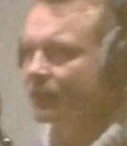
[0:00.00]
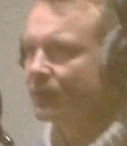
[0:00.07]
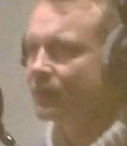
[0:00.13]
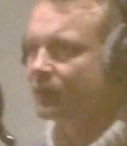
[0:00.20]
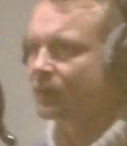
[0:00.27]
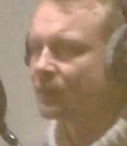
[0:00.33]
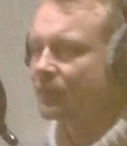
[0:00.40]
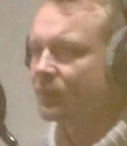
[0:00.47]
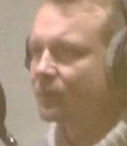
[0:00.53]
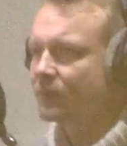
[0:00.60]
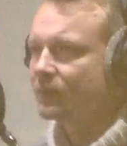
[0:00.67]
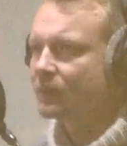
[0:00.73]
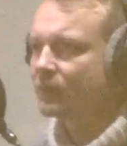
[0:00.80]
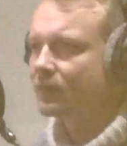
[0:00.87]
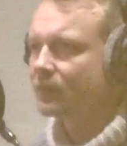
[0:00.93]
Мене
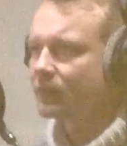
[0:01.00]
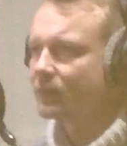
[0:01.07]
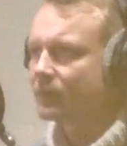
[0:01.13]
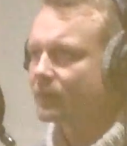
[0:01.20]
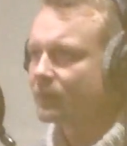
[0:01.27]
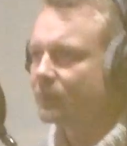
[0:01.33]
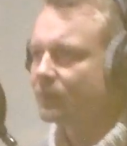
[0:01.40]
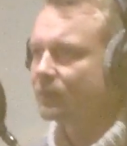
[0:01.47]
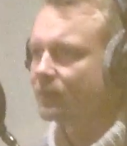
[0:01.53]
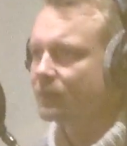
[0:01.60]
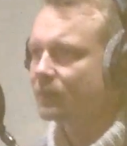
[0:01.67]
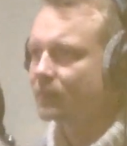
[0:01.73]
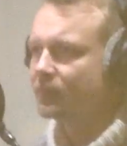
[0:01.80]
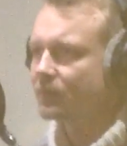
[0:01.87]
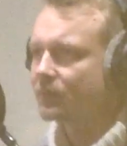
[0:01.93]
звуть Енебіш,
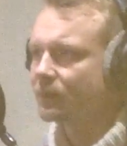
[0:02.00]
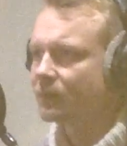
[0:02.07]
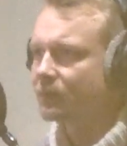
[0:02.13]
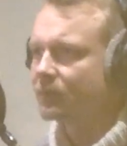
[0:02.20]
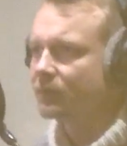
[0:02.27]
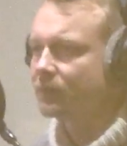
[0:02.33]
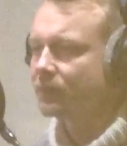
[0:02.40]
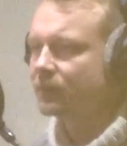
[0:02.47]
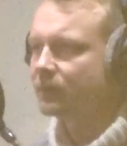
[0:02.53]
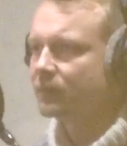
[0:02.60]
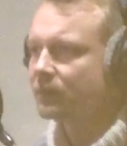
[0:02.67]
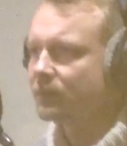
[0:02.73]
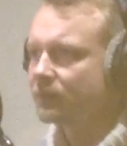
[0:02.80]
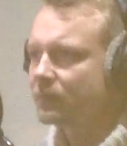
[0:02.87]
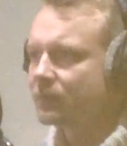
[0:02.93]
здається.
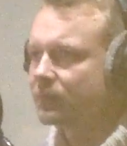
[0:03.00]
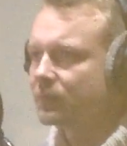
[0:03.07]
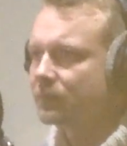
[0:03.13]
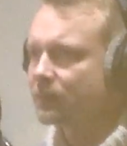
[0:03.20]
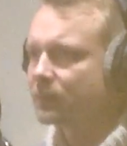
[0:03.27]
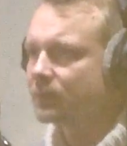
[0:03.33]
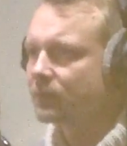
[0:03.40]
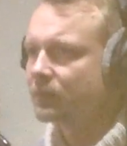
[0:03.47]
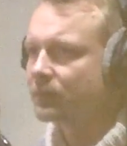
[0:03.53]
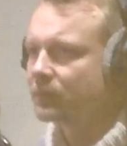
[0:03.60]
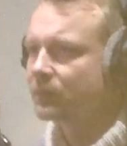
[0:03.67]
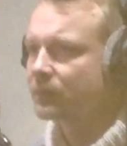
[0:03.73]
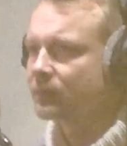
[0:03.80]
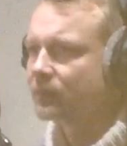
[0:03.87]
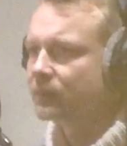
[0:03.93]
А вас?
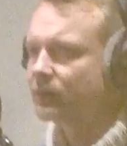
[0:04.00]
Окей.